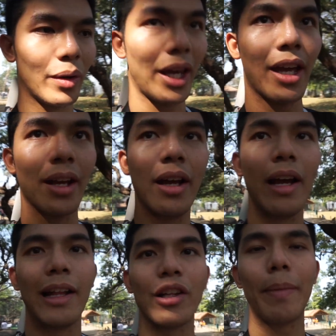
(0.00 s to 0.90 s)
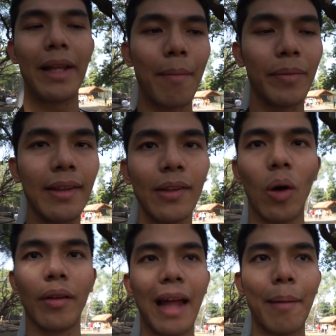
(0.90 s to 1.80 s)
โอเคเราจะไปถ้ำที่สอง
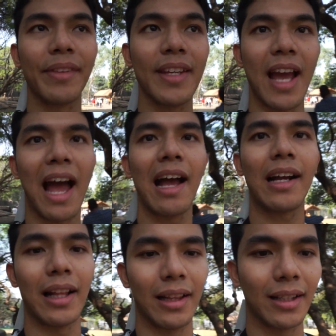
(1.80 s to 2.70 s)
สามสี่ห้ากัน